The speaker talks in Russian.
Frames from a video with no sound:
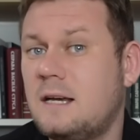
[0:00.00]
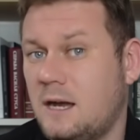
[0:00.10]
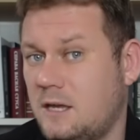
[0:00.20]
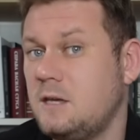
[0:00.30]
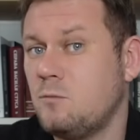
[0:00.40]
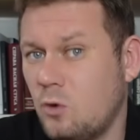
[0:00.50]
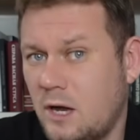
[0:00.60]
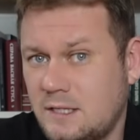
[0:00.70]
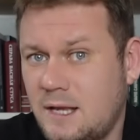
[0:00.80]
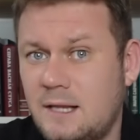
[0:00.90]
как ему
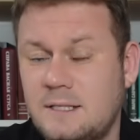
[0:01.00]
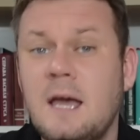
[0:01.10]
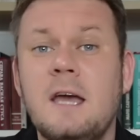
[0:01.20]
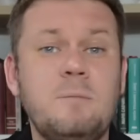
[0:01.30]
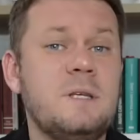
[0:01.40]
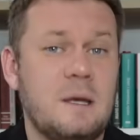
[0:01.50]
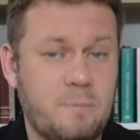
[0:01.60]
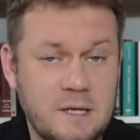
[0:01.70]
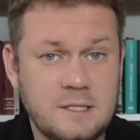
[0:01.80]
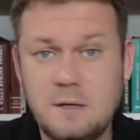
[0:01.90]
казалось,
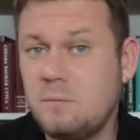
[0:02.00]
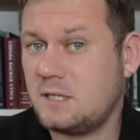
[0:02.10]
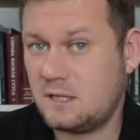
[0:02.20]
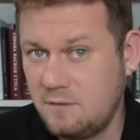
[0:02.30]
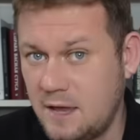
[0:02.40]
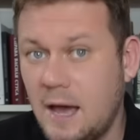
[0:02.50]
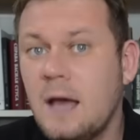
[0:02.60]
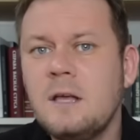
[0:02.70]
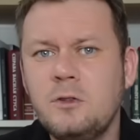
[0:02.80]
безопасной Москве.